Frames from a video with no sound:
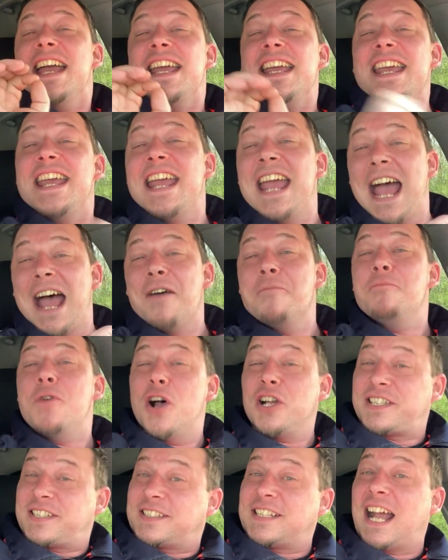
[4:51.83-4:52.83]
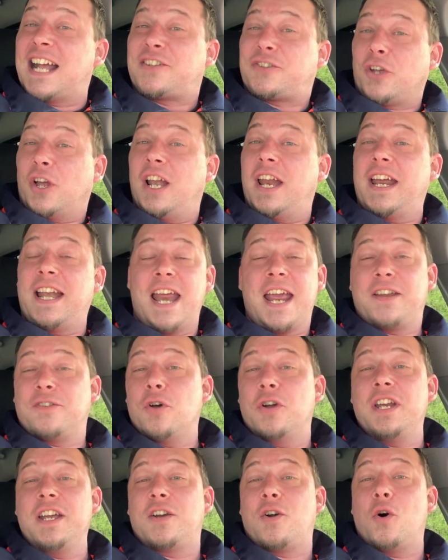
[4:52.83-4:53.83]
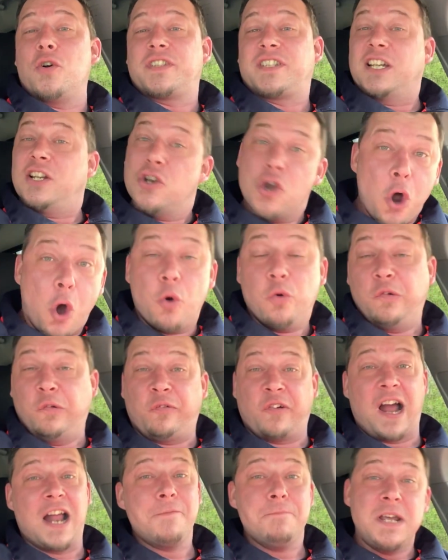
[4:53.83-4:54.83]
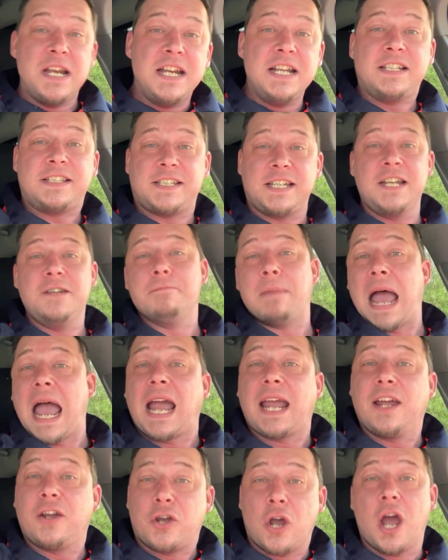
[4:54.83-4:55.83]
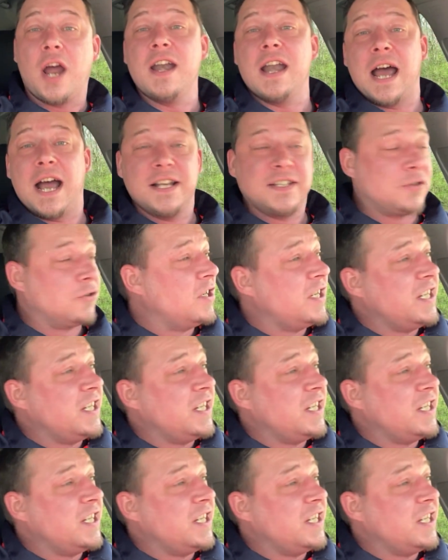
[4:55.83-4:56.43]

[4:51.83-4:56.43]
Ihr müsst natürlich nicht nur die große Notfallmedizin machen können, also